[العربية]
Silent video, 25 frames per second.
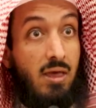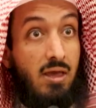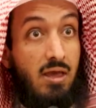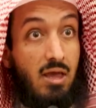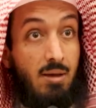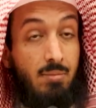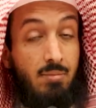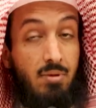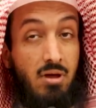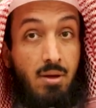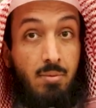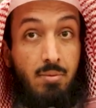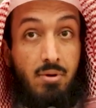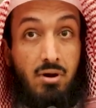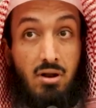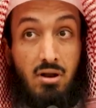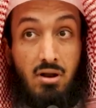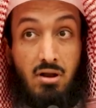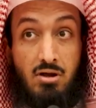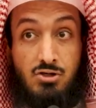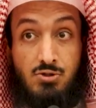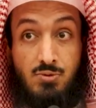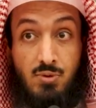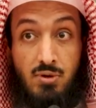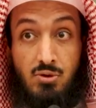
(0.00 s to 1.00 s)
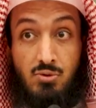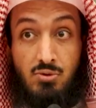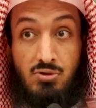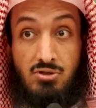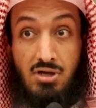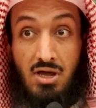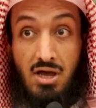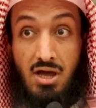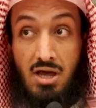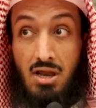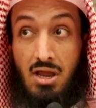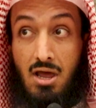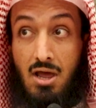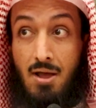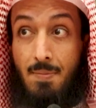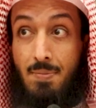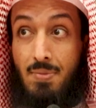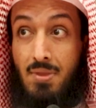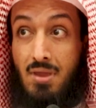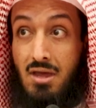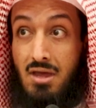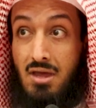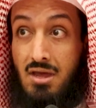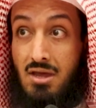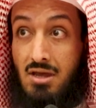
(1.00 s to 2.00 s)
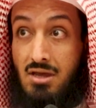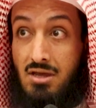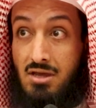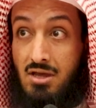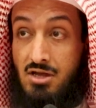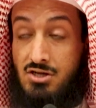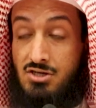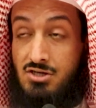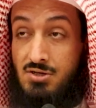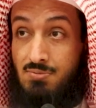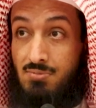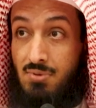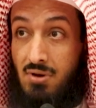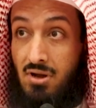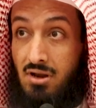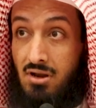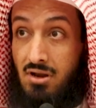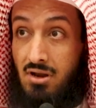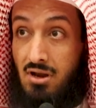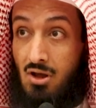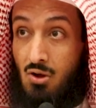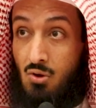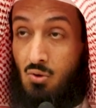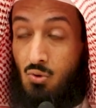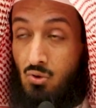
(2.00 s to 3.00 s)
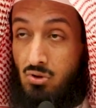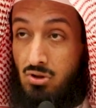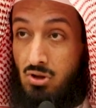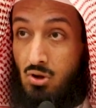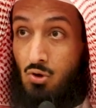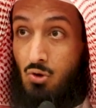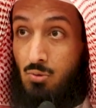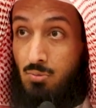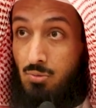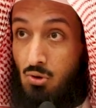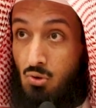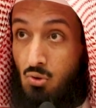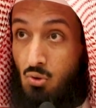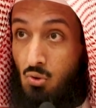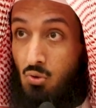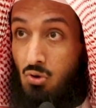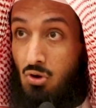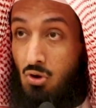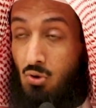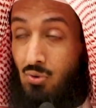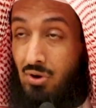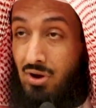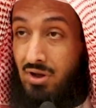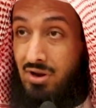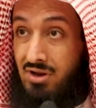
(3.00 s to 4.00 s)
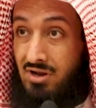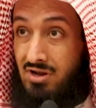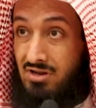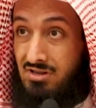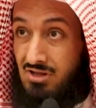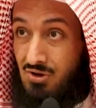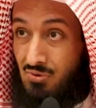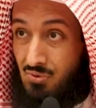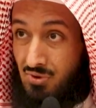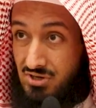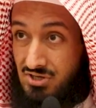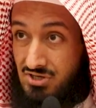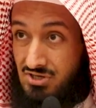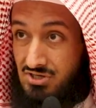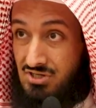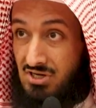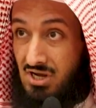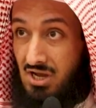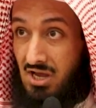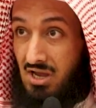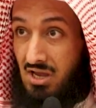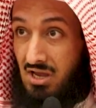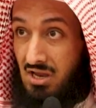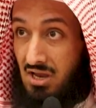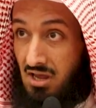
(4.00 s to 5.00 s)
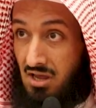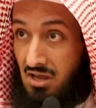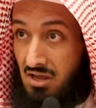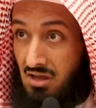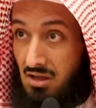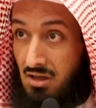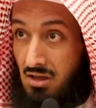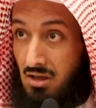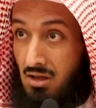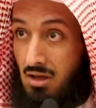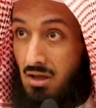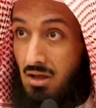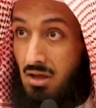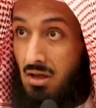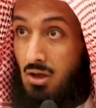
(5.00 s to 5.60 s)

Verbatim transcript: كما أمر الله سبحانه وتعالى يجب أن نأخذه بقوة وأن نتوجه إليه